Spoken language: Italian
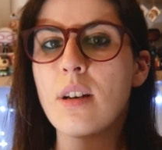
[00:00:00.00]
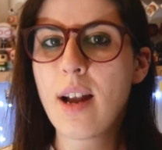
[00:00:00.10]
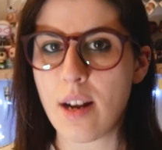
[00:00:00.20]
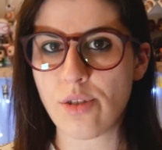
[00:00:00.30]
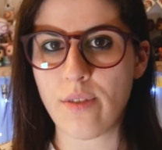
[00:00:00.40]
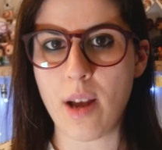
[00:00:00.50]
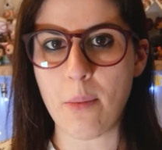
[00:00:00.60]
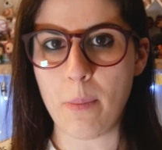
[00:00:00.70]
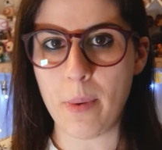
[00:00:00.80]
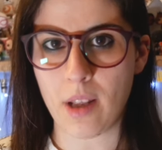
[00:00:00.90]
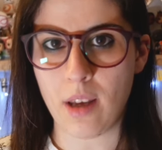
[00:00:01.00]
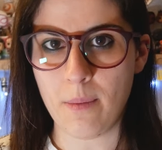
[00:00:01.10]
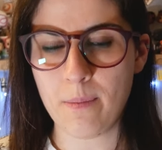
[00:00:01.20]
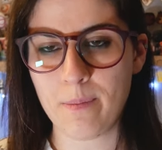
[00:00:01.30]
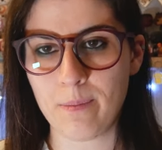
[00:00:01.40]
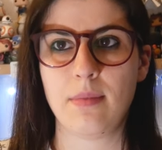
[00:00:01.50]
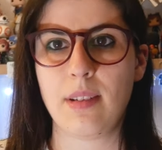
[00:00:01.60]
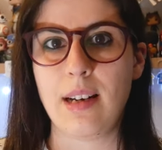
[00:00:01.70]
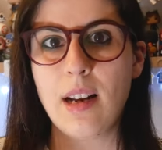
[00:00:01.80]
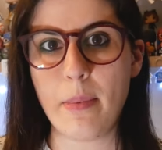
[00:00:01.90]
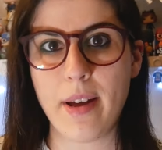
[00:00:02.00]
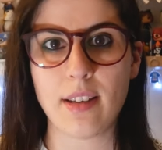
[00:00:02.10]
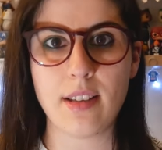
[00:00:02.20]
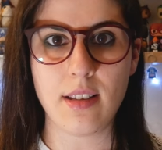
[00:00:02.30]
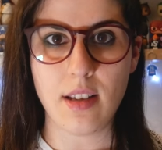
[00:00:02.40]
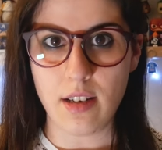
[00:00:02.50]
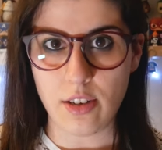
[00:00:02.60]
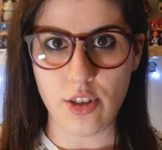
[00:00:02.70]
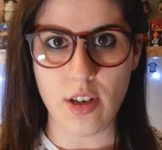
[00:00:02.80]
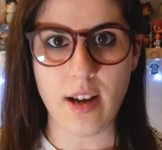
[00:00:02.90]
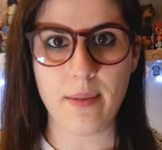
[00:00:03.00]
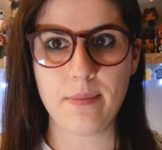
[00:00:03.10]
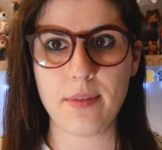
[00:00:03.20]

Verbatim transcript: Adesso vediamo il perché. La perdita di energia